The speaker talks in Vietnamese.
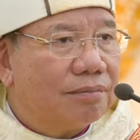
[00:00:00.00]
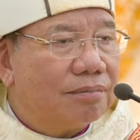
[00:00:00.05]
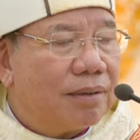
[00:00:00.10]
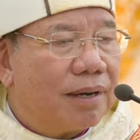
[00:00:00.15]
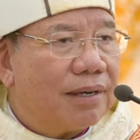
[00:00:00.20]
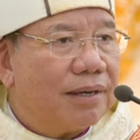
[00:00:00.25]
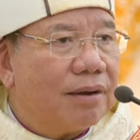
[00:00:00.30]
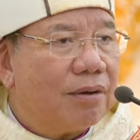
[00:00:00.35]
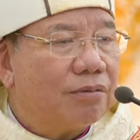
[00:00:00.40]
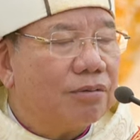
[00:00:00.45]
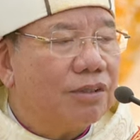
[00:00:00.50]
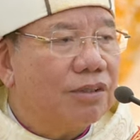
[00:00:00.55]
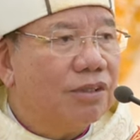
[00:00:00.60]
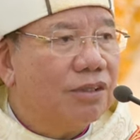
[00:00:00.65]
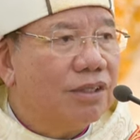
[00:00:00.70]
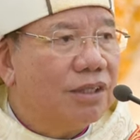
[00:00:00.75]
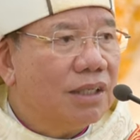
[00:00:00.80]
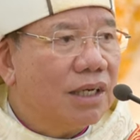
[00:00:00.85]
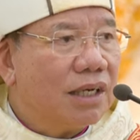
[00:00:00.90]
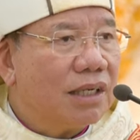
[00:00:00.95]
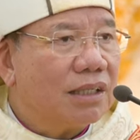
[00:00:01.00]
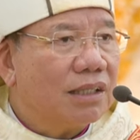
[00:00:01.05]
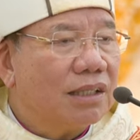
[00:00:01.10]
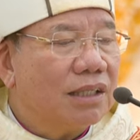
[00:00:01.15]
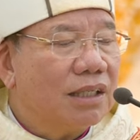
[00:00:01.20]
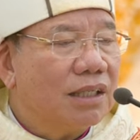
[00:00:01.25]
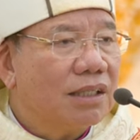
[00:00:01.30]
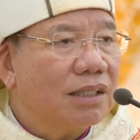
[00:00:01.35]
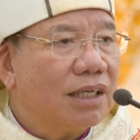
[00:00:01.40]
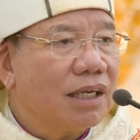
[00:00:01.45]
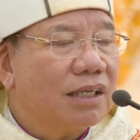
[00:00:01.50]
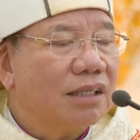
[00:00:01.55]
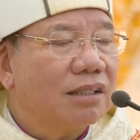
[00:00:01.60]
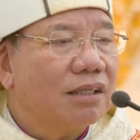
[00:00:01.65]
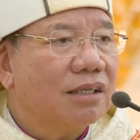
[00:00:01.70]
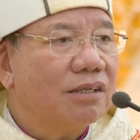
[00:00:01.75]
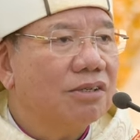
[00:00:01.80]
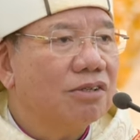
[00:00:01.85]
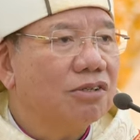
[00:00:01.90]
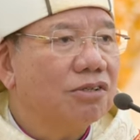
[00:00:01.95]
bài đọc thứ nhất trích sách
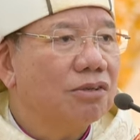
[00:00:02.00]
dân